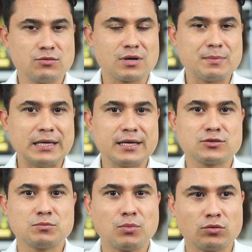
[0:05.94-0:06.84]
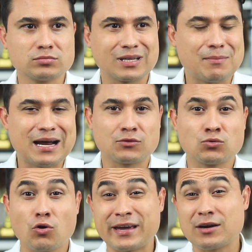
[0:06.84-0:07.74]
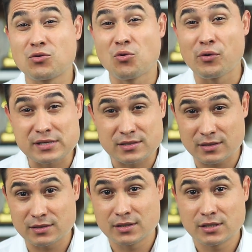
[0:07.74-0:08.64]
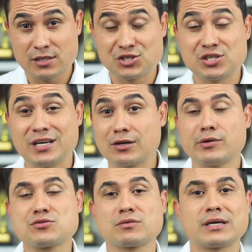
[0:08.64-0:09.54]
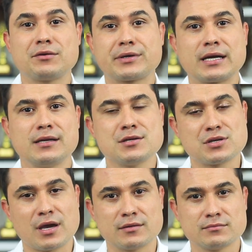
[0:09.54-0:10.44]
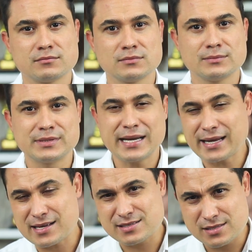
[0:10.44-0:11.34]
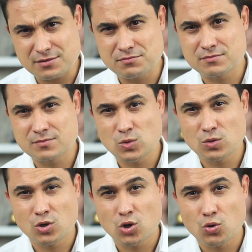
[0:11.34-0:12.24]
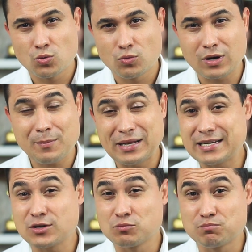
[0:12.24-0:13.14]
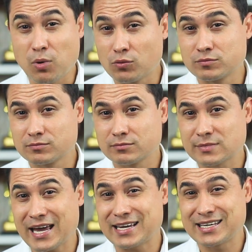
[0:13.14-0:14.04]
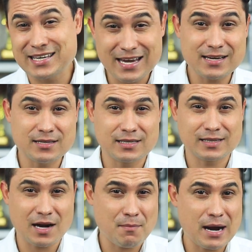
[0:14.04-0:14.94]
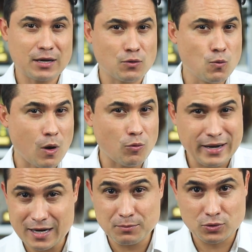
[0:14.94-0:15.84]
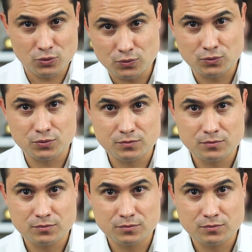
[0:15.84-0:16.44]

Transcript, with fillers: que um cabeleireiro bom trabalha com qualquer coisa e chega no resultado que a cliente quer. Será que é assim? O cabeleireiro bom é aquele que trabalha com qualquer produto?